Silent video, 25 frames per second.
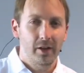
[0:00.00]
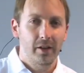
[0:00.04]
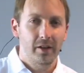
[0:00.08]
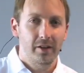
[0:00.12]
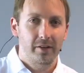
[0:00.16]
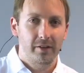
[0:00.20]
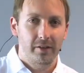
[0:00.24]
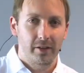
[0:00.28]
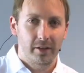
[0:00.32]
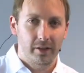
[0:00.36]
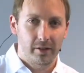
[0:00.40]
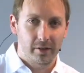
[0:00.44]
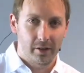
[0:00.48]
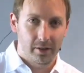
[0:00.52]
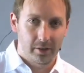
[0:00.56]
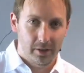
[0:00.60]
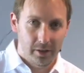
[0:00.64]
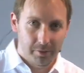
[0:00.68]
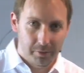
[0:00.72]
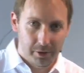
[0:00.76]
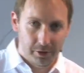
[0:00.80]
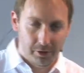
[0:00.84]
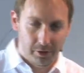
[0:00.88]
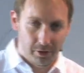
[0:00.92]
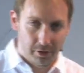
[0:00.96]
sich dann
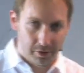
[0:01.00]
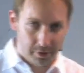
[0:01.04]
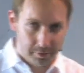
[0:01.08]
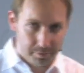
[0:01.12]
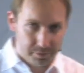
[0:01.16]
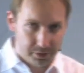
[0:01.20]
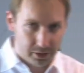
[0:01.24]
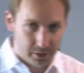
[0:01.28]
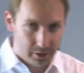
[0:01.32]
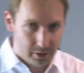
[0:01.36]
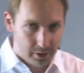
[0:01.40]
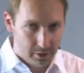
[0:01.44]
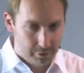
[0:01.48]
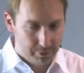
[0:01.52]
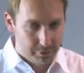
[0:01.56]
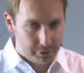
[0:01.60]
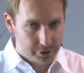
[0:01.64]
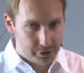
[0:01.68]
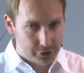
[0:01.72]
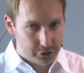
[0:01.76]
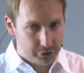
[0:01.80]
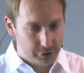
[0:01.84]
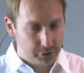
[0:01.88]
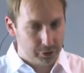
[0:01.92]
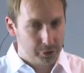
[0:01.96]
immer noch von der
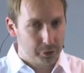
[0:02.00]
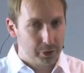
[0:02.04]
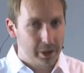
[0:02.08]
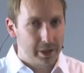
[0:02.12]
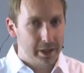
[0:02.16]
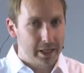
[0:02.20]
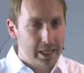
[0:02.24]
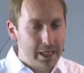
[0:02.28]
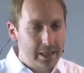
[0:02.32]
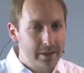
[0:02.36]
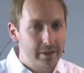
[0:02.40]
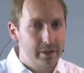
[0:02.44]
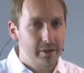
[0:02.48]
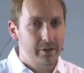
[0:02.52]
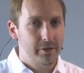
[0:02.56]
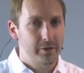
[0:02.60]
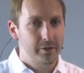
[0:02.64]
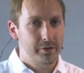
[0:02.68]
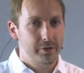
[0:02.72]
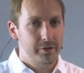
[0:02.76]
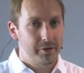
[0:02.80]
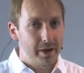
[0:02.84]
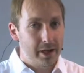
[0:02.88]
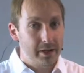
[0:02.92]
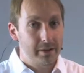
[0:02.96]
Struktur her ändern
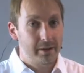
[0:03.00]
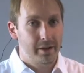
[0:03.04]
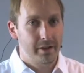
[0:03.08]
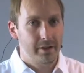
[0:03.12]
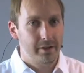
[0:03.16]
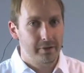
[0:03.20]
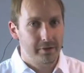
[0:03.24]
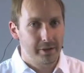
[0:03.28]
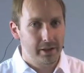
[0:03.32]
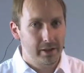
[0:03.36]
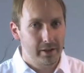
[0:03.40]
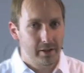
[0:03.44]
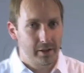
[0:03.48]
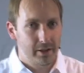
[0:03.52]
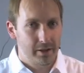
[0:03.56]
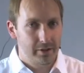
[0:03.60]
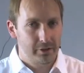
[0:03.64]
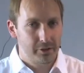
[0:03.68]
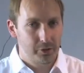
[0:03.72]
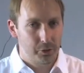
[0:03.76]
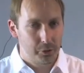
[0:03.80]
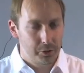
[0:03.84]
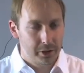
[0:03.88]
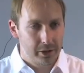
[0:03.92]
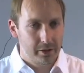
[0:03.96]
und weiterentwickeln
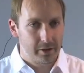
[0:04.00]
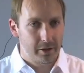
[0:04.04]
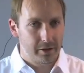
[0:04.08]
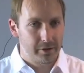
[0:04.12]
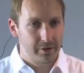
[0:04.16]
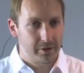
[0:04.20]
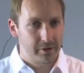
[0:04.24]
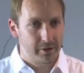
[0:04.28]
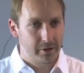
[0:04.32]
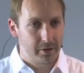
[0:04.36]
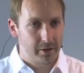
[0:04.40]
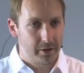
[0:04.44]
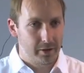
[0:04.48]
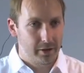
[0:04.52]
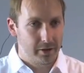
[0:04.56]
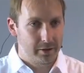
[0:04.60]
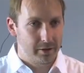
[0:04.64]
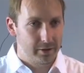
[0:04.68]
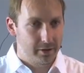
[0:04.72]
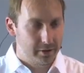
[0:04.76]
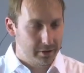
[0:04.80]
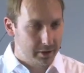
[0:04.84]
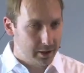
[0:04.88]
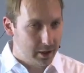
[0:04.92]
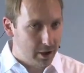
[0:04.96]
lässt, ohne dass äh,
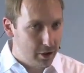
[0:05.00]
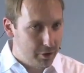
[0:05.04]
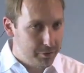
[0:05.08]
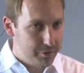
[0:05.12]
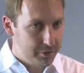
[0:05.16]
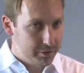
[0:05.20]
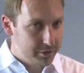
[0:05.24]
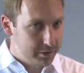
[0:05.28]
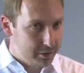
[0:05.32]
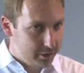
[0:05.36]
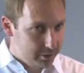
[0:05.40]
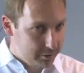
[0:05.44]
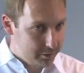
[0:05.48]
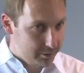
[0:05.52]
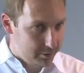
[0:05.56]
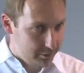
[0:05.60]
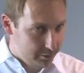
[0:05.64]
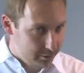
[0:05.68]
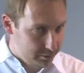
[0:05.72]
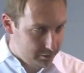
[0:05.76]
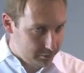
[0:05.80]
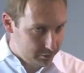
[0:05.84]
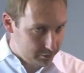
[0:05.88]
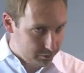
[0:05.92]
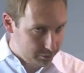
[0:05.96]
der Aufwand
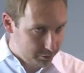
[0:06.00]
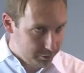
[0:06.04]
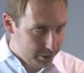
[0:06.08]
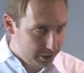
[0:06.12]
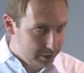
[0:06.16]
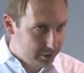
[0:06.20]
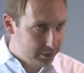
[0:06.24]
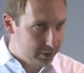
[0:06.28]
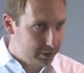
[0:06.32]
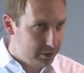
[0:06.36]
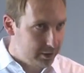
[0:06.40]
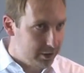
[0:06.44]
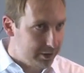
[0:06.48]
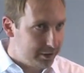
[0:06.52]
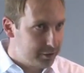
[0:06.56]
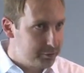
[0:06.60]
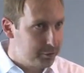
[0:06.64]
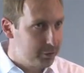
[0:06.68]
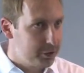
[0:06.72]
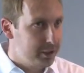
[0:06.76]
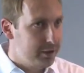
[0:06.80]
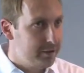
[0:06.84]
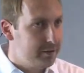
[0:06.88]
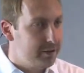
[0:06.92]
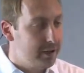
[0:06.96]
zum Ende hin
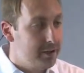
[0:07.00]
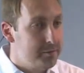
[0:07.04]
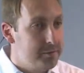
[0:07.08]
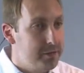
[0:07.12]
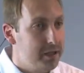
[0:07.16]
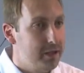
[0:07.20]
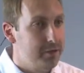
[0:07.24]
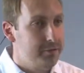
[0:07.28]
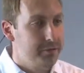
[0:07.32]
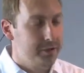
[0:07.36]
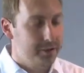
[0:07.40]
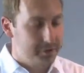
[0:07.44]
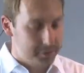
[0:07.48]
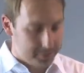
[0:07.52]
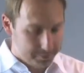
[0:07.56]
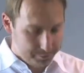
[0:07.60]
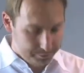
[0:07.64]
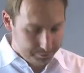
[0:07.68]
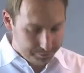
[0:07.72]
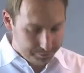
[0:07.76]
exponentiell mehr wird.